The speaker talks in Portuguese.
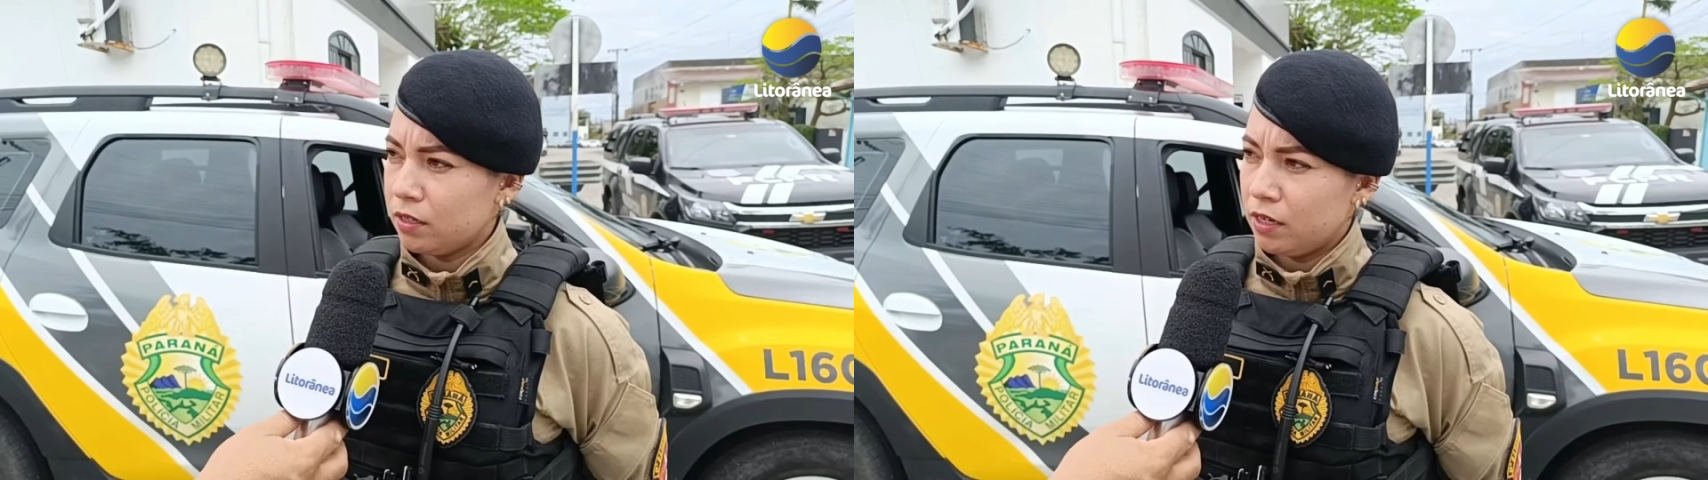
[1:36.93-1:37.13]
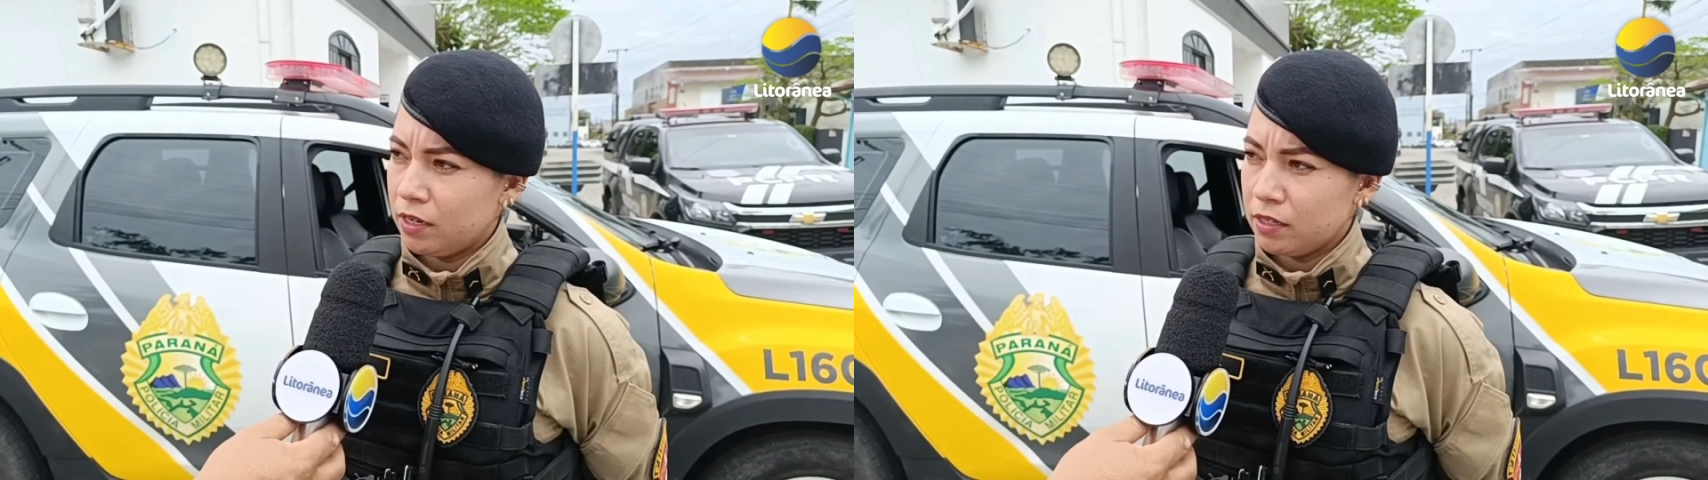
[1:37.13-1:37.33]
a
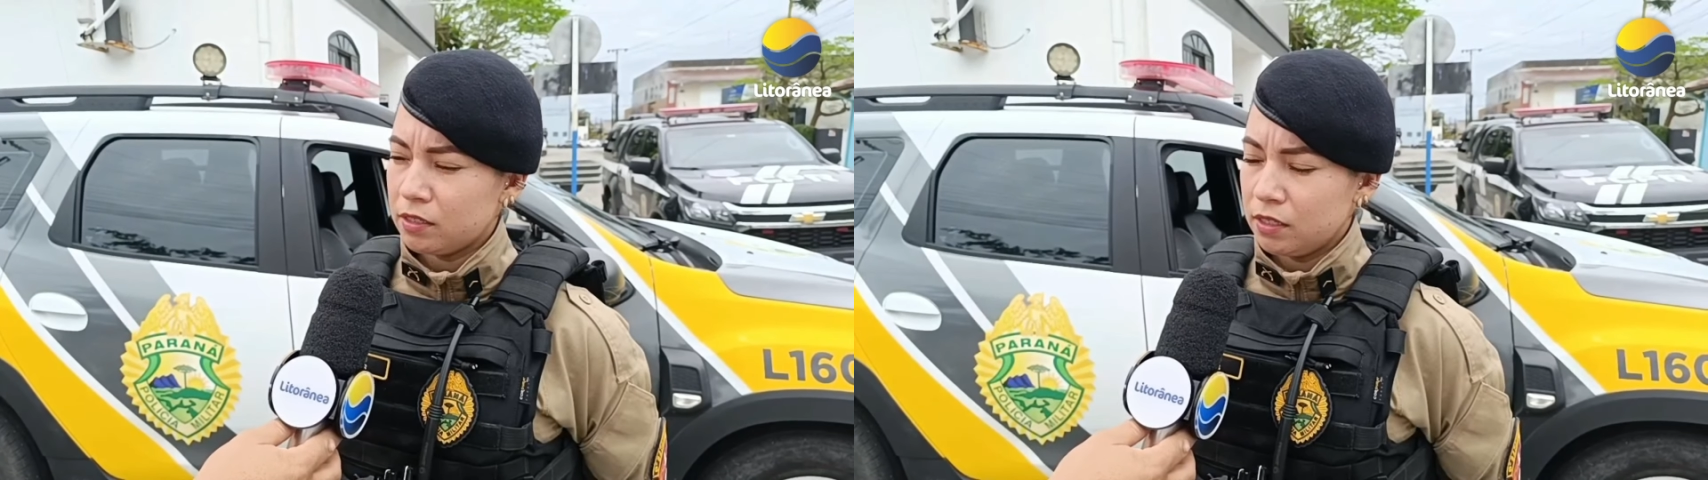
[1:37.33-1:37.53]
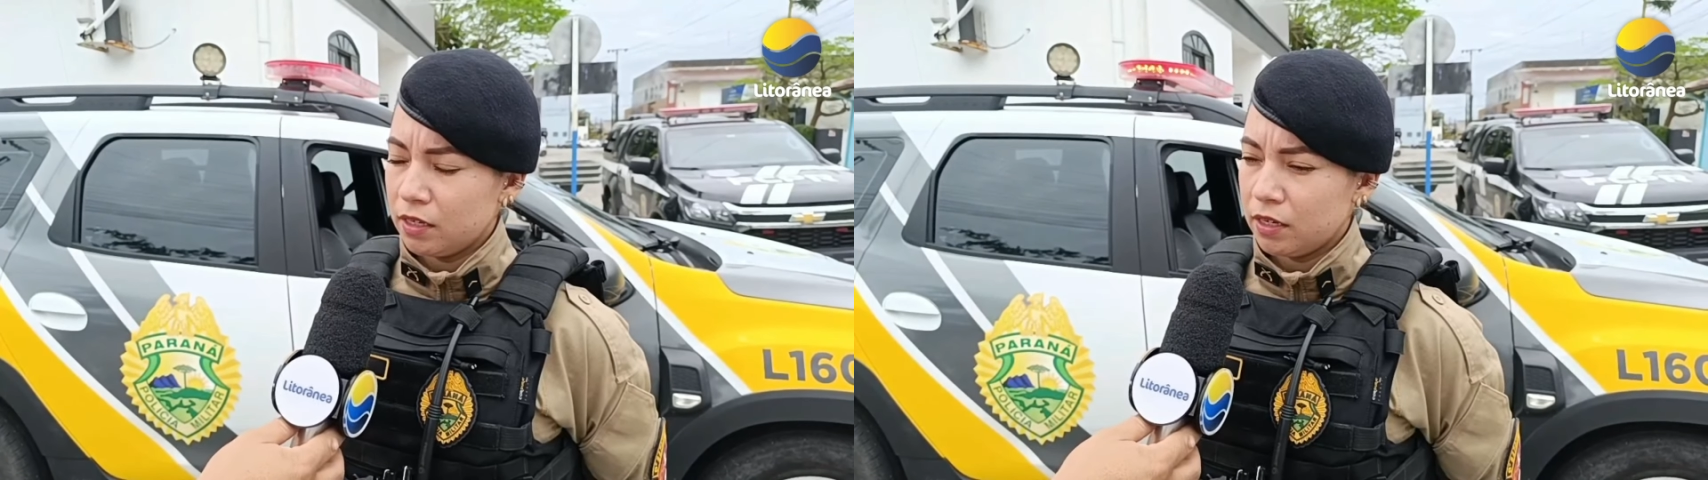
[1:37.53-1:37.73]

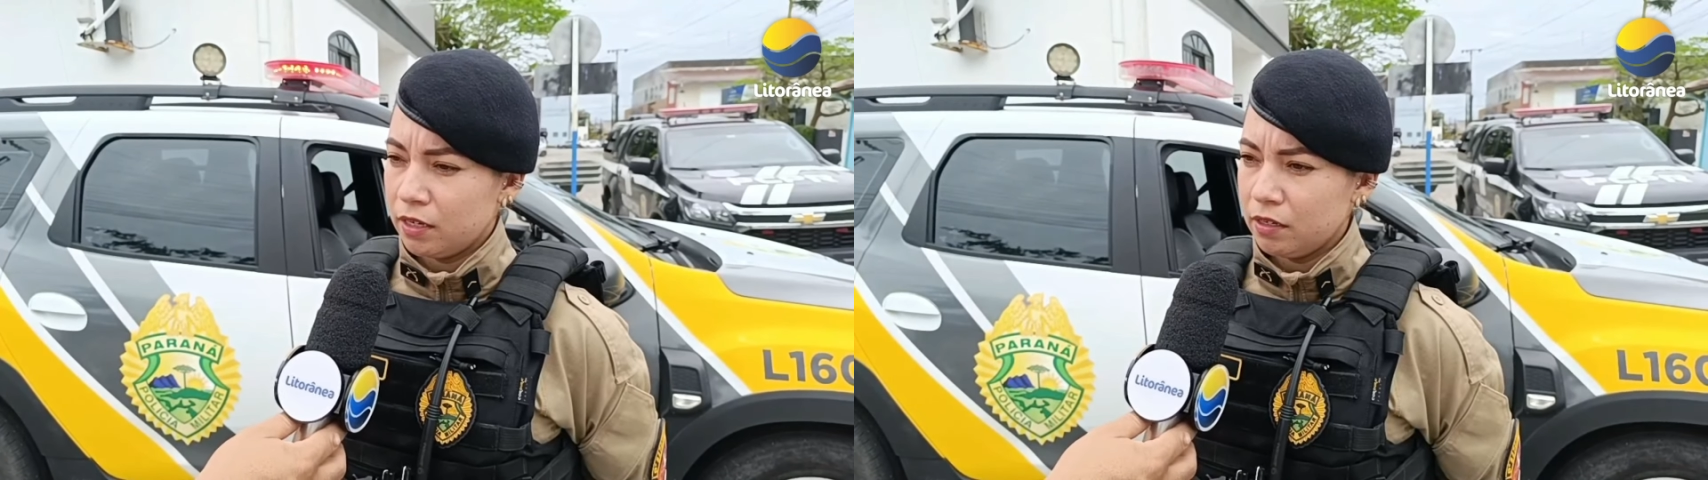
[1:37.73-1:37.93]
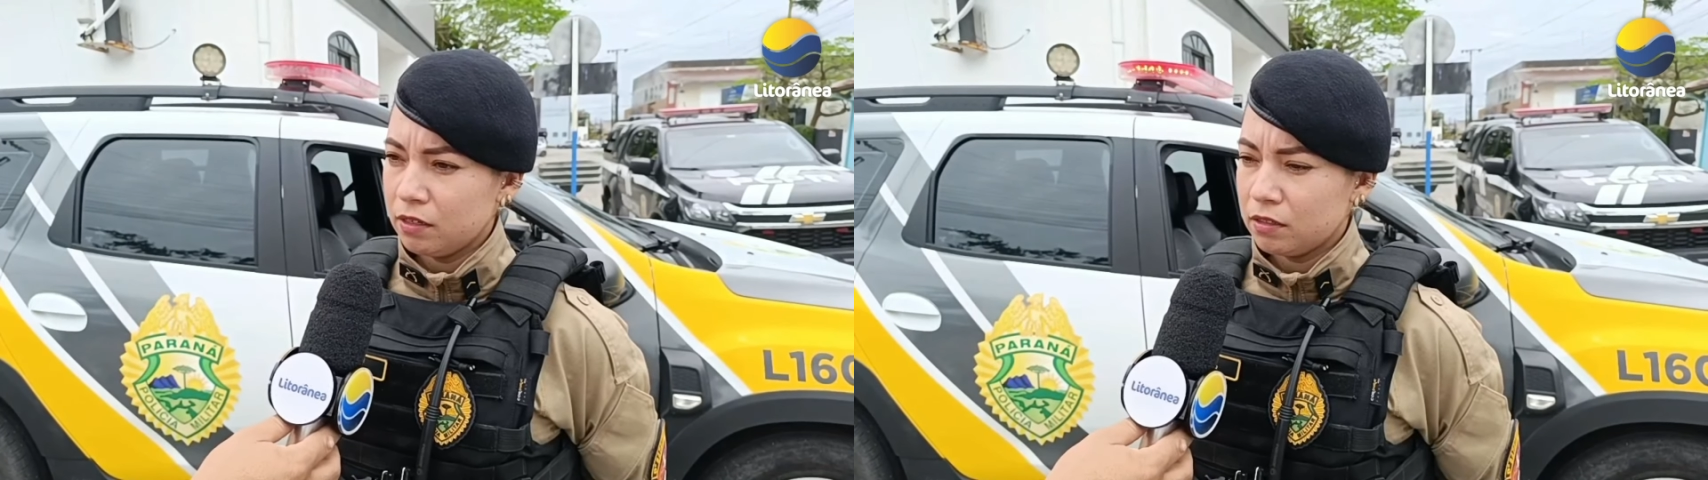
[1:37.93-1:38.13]
delegacia aqui